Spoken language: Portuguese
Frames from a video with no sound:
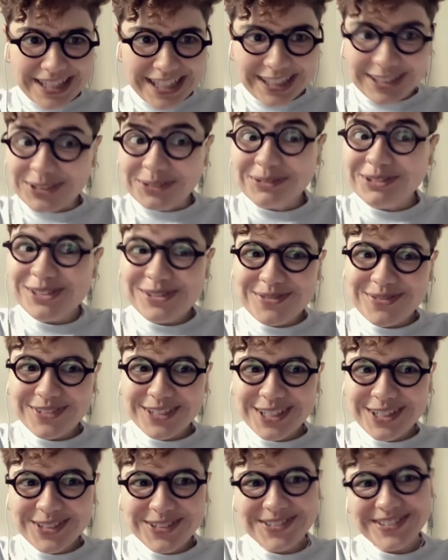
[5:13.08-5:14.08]
nada é tão
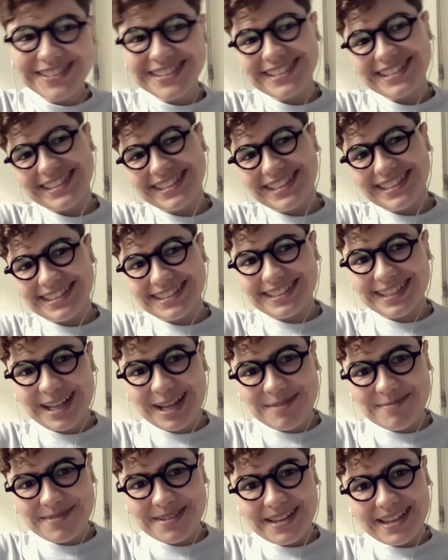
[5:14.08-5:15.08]
divino assim,
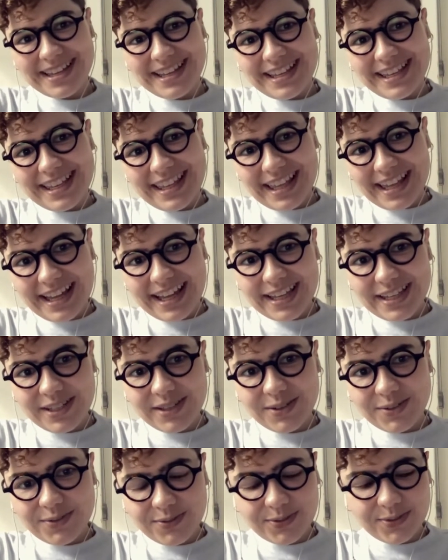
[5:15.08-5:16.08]
sabe? E
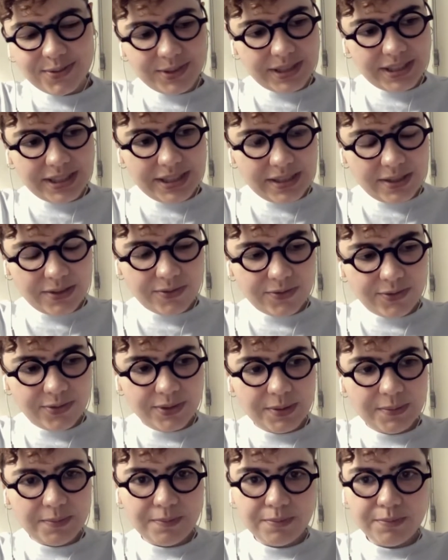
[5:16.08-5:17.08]
aí eu fui eu
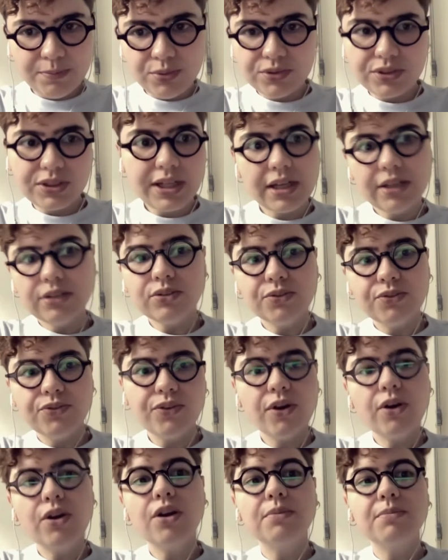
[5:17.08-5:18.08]
fui buscando
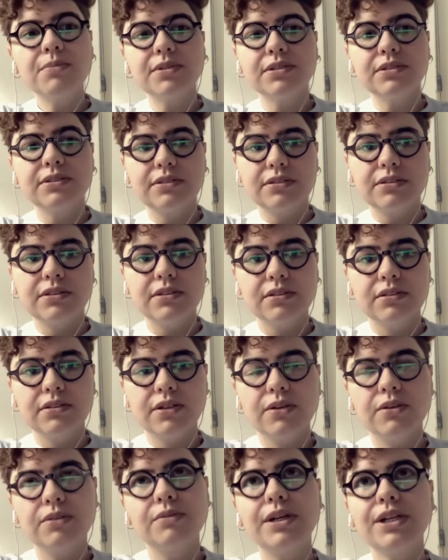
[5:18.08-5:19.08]
formas.
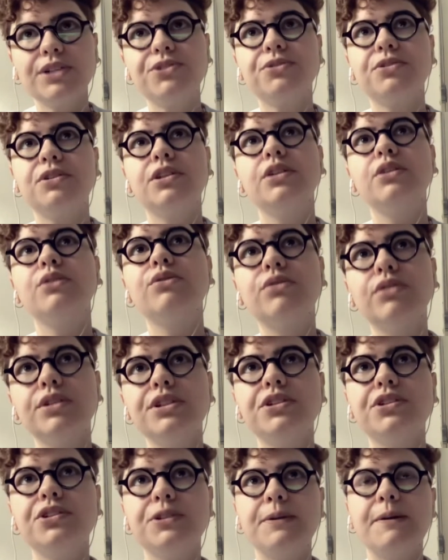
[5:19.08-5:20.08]
Então acho que
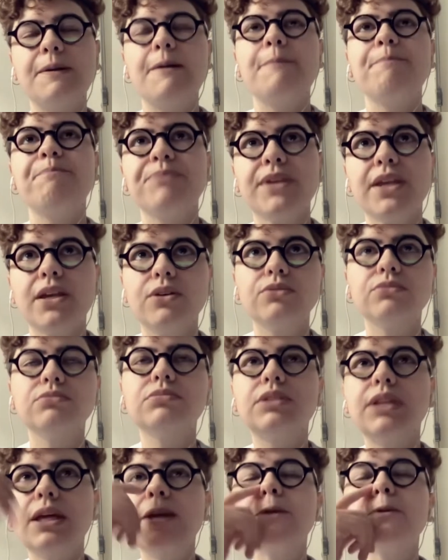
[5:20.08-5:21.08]
hoje eu
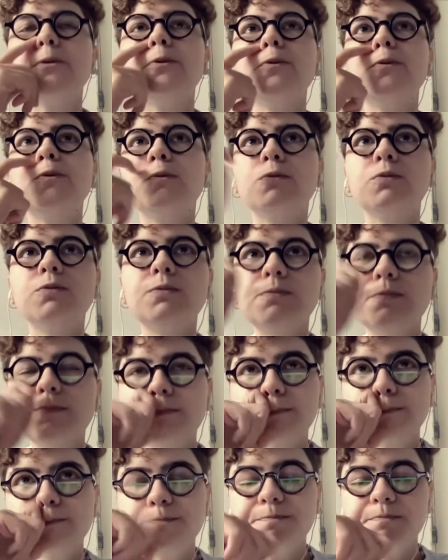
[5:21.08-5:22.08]
não tenho
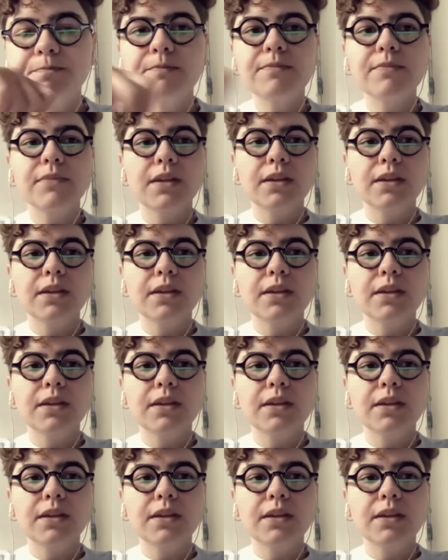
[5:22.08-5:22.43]
um.